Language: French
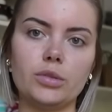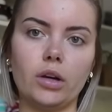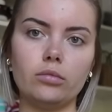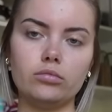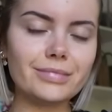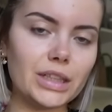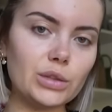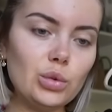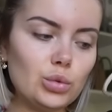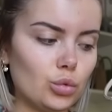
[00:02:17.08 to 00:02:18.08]
ça. Les
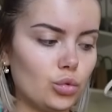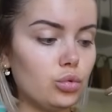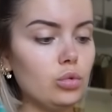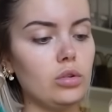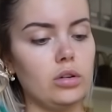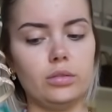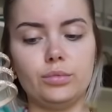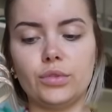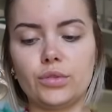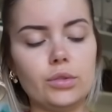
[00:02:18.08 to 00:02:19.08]
deux sont cool. De
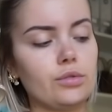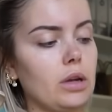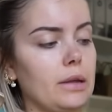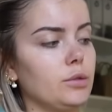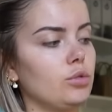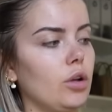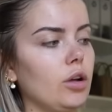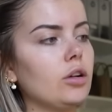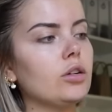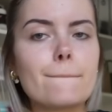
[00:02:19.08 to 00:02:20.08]
toute façon, ils sont de la même
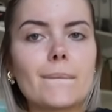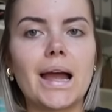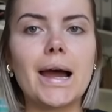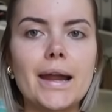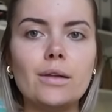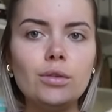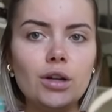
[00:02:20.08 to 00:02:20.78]
couleur. I don't